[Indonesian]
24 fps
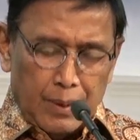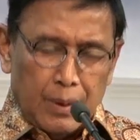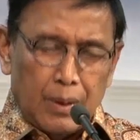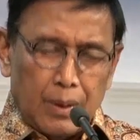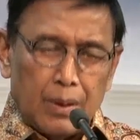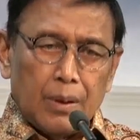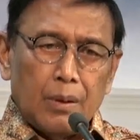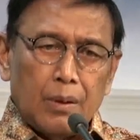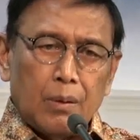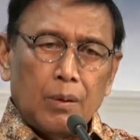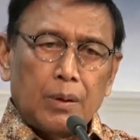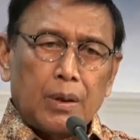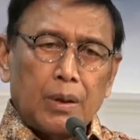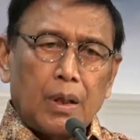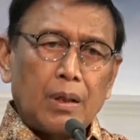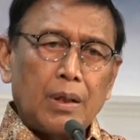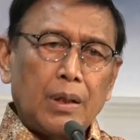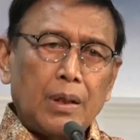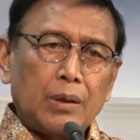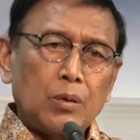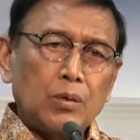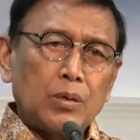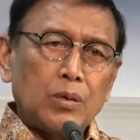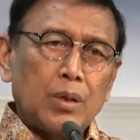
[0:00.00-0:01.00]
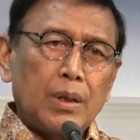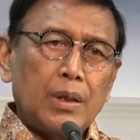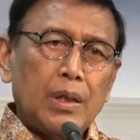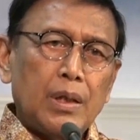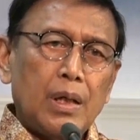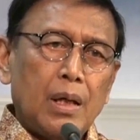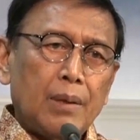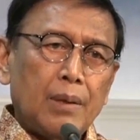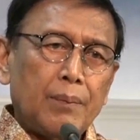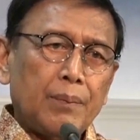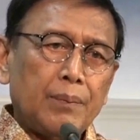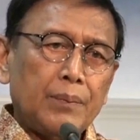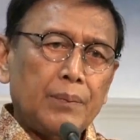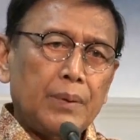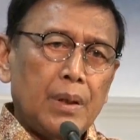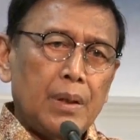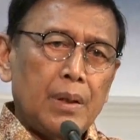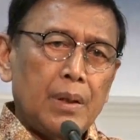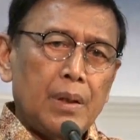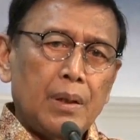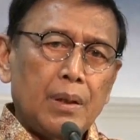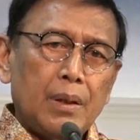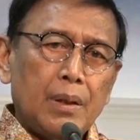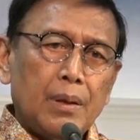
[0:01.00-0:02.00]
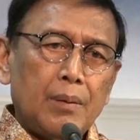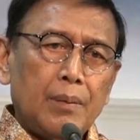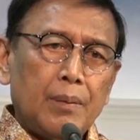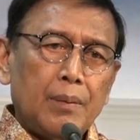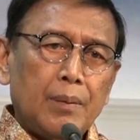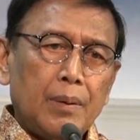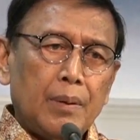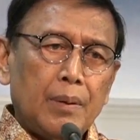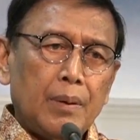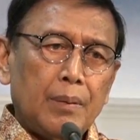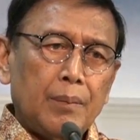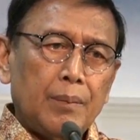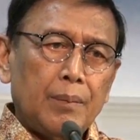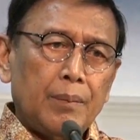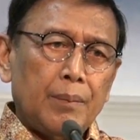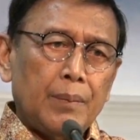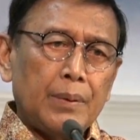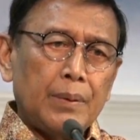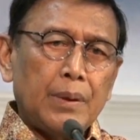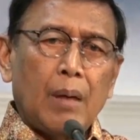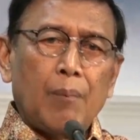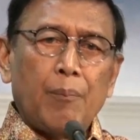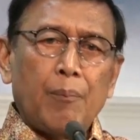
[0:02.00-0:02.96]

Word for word: untuk memastikan keamanan saat pilpres nanti.